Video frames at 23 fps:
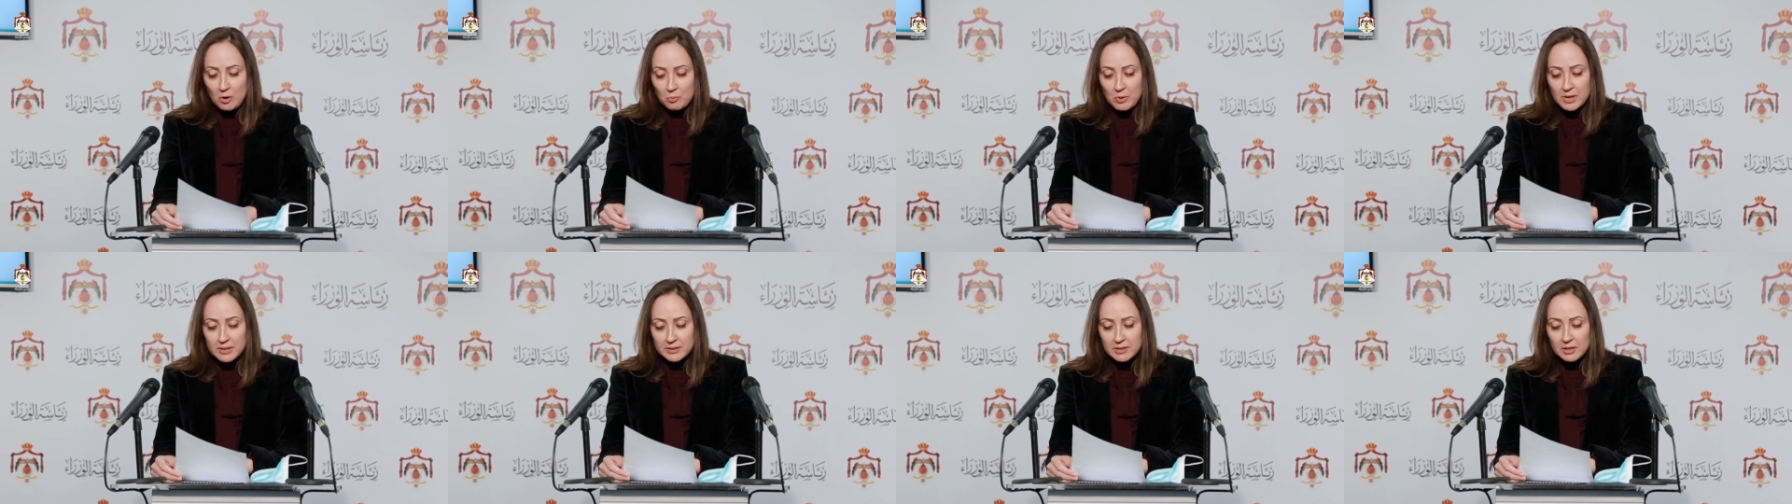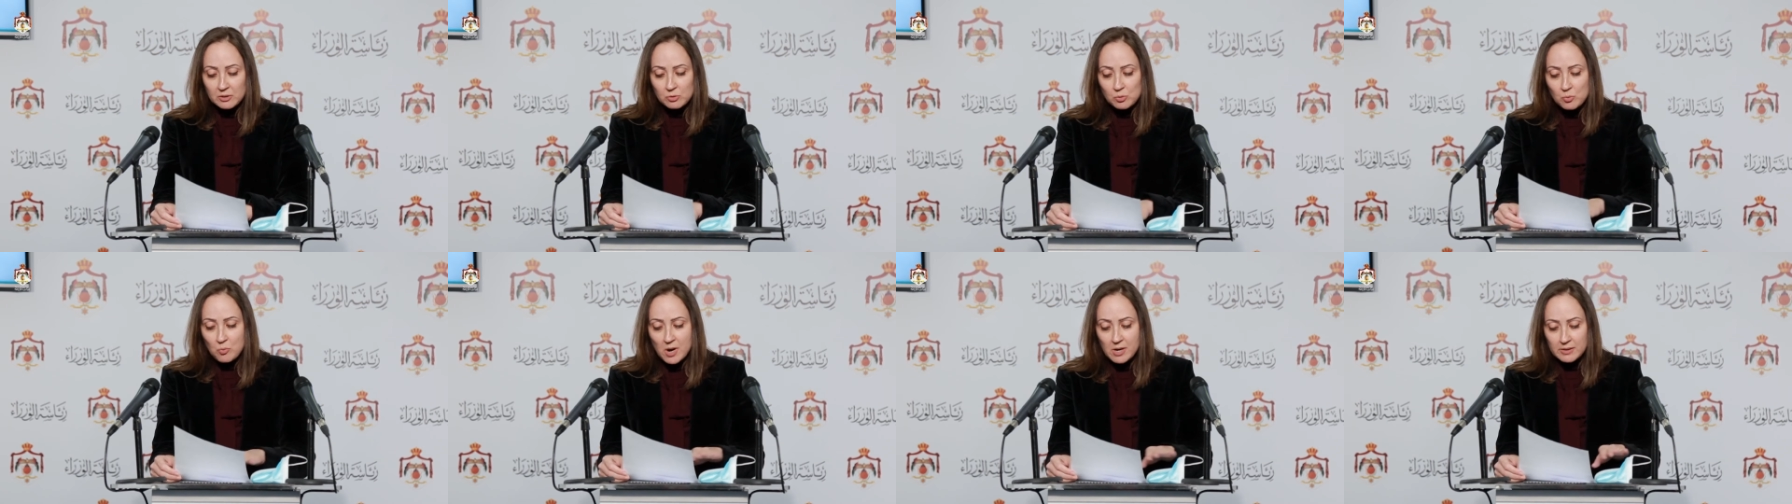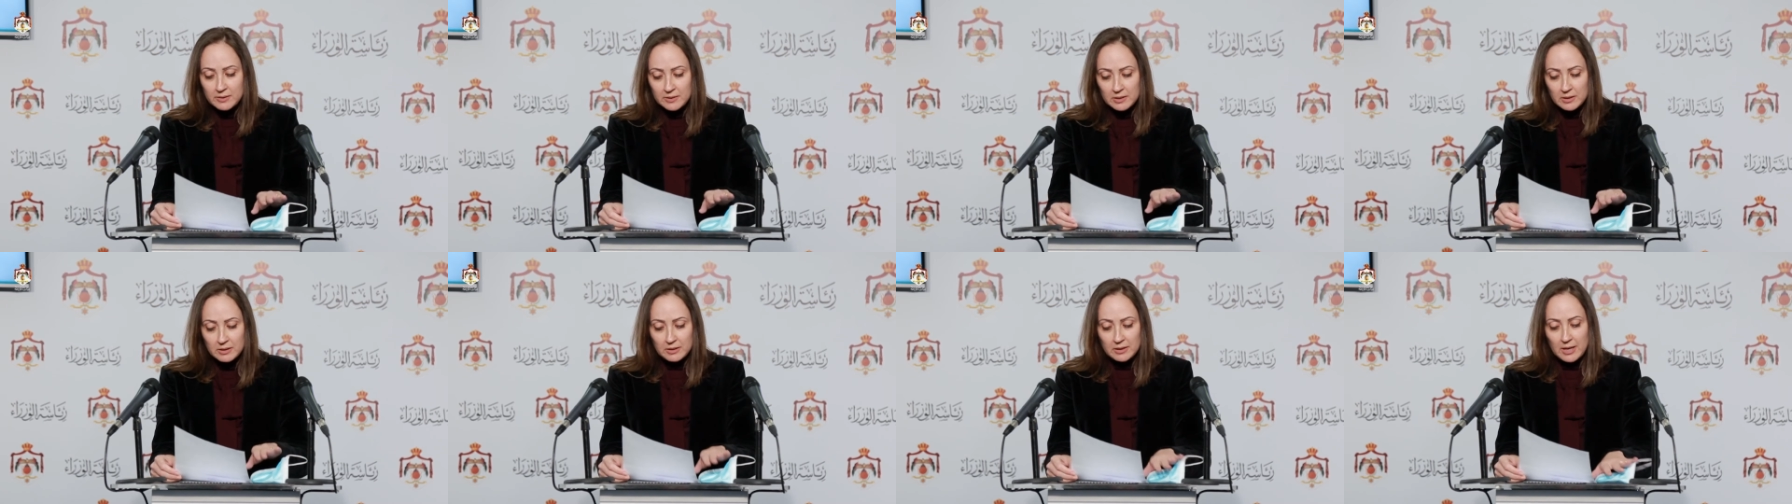
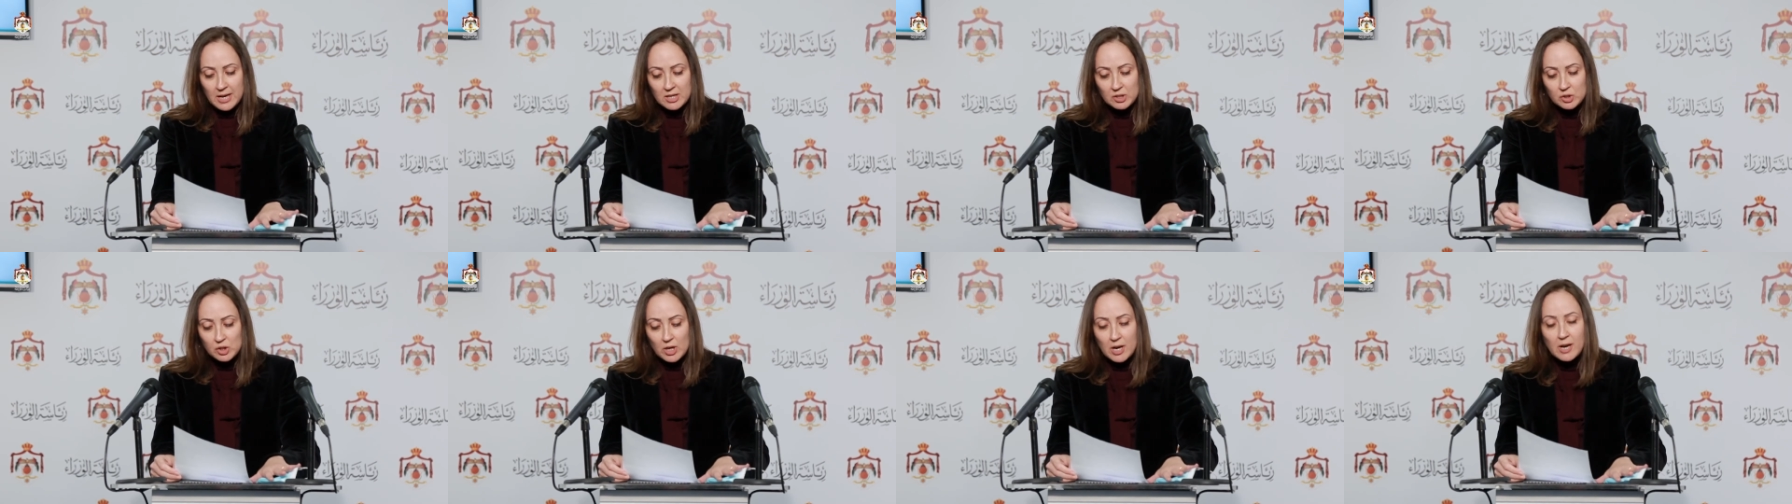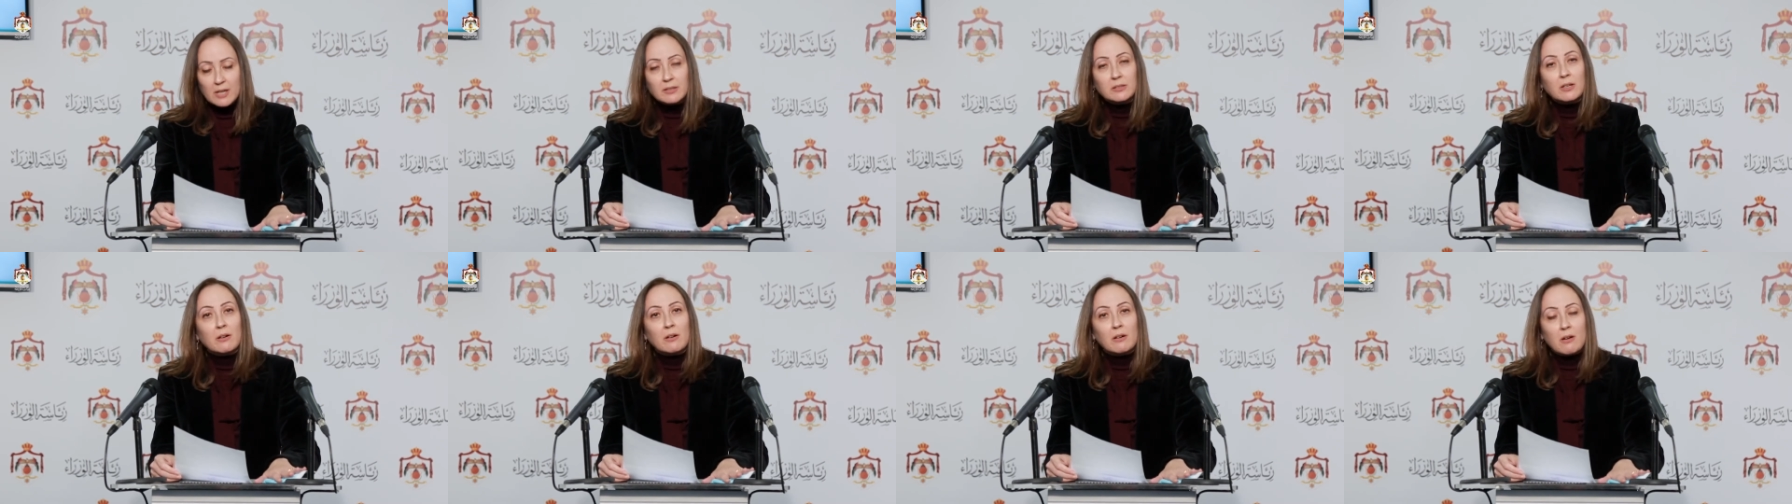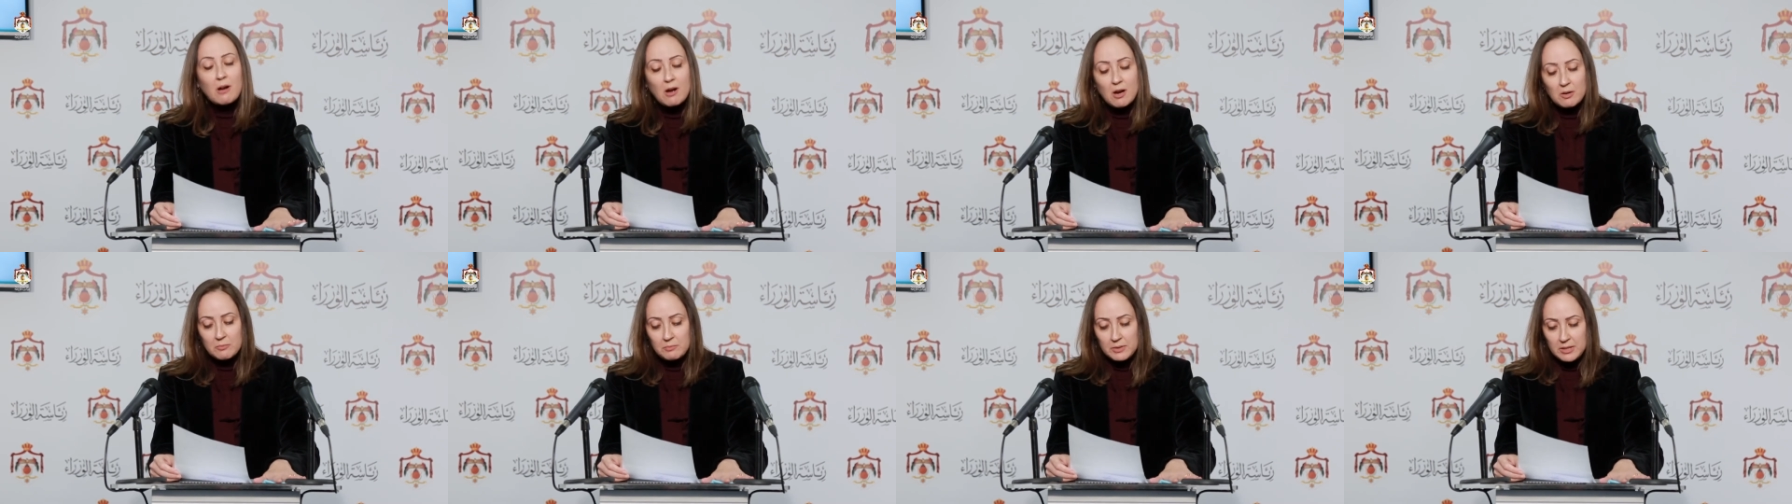وستواصل الجهات
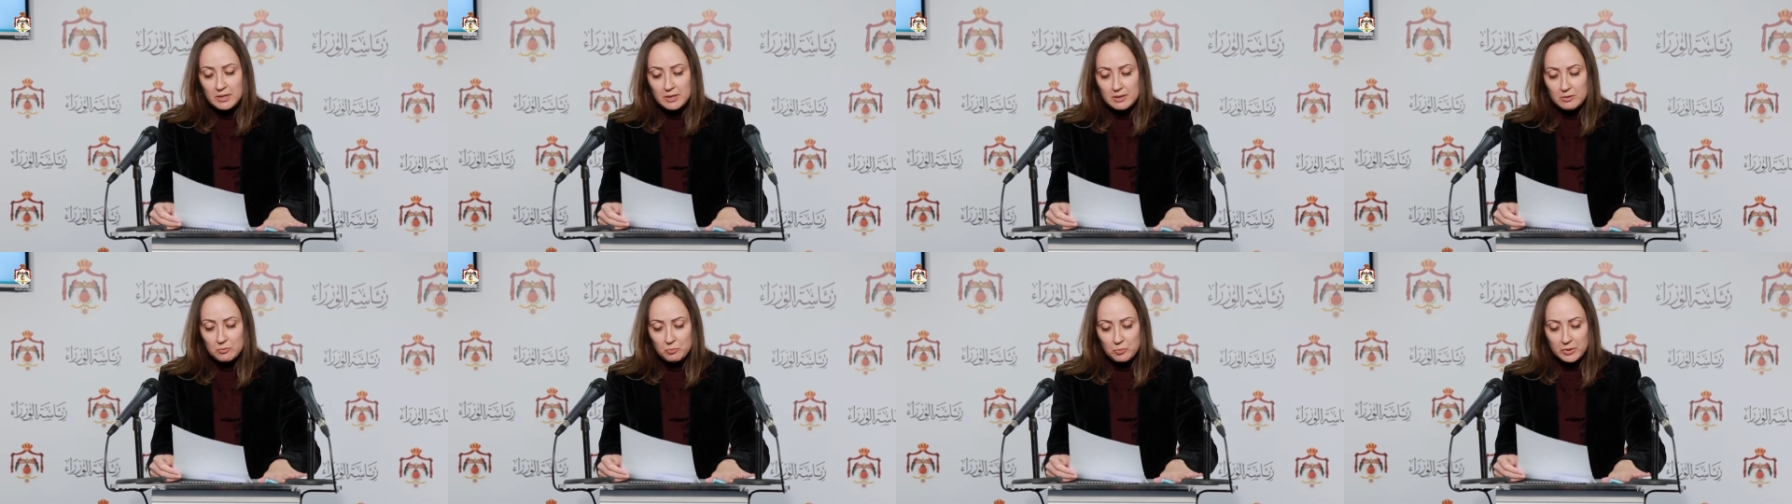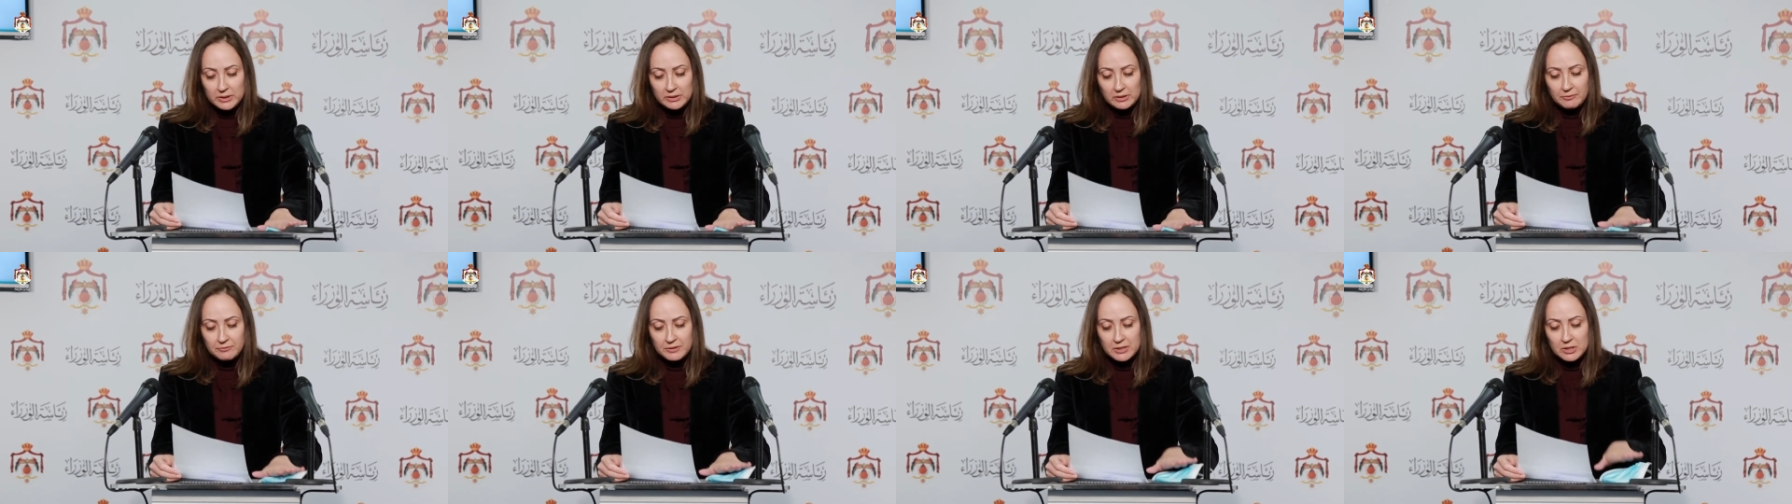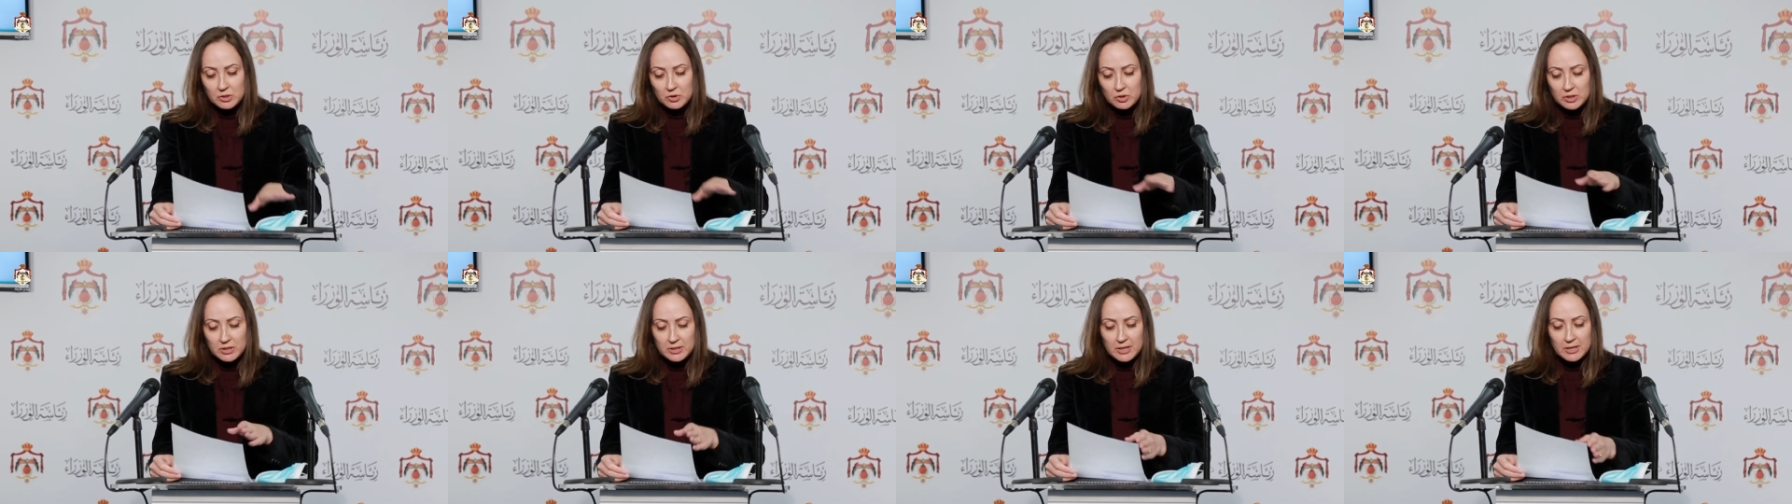الرقابية
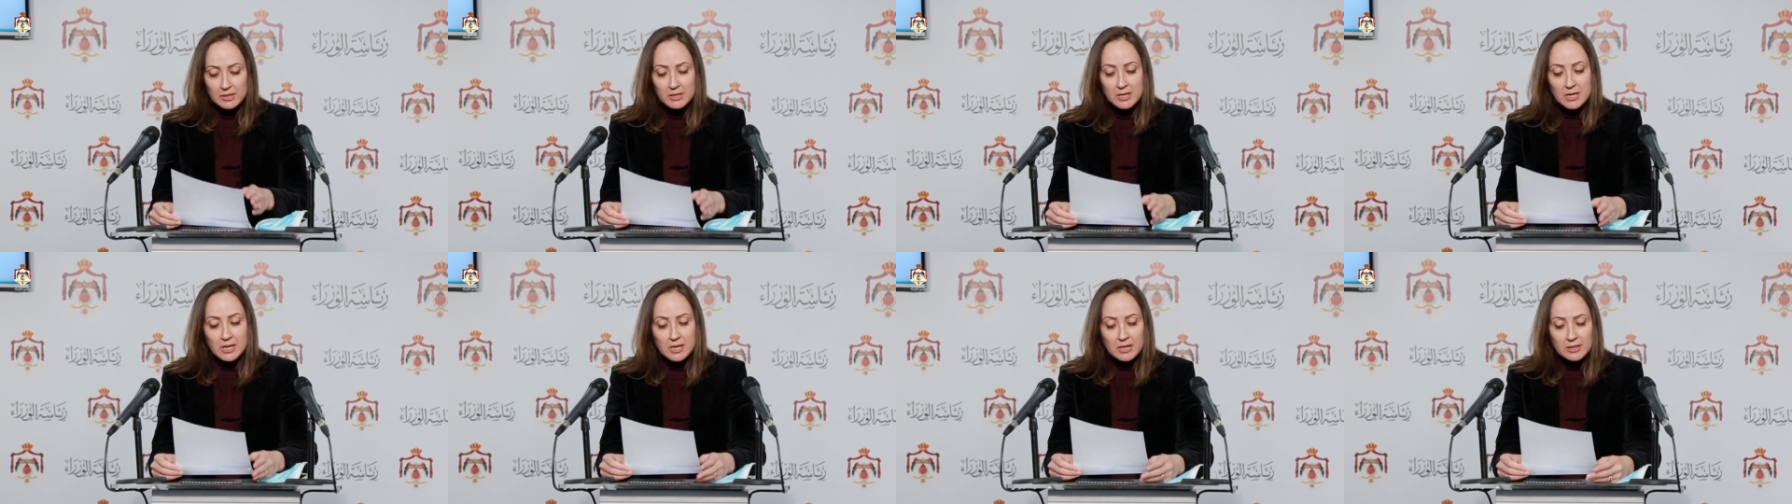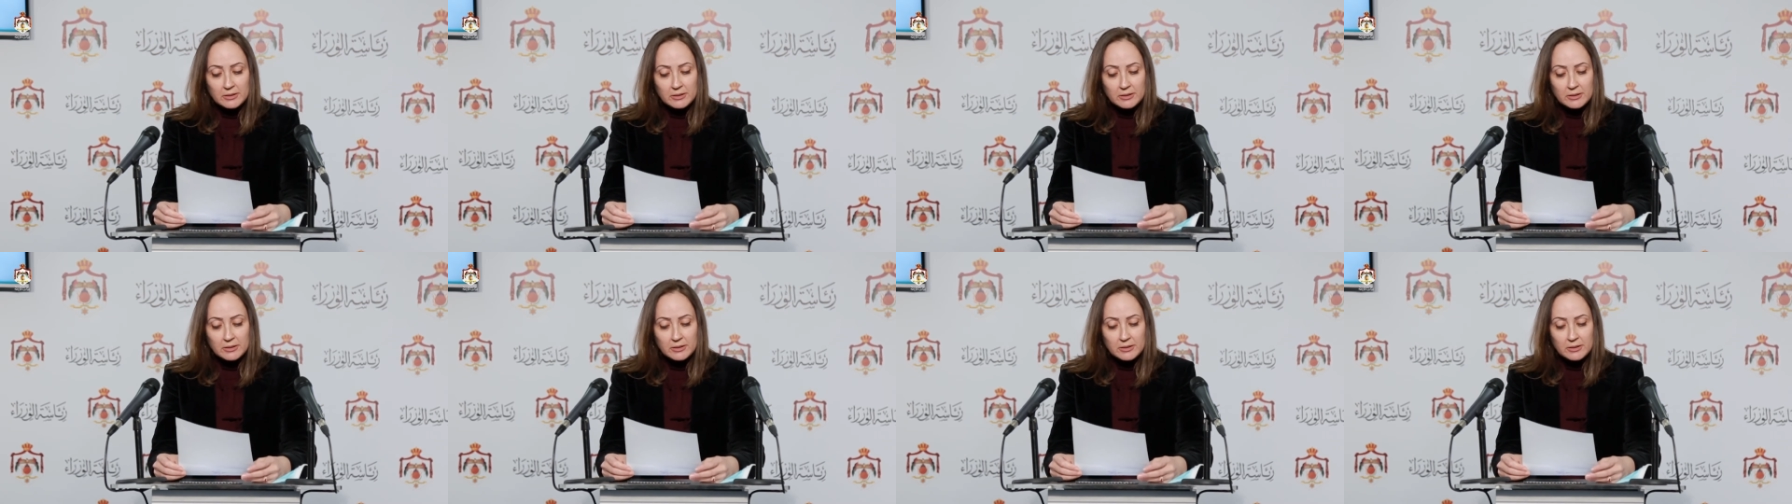والتفتيشية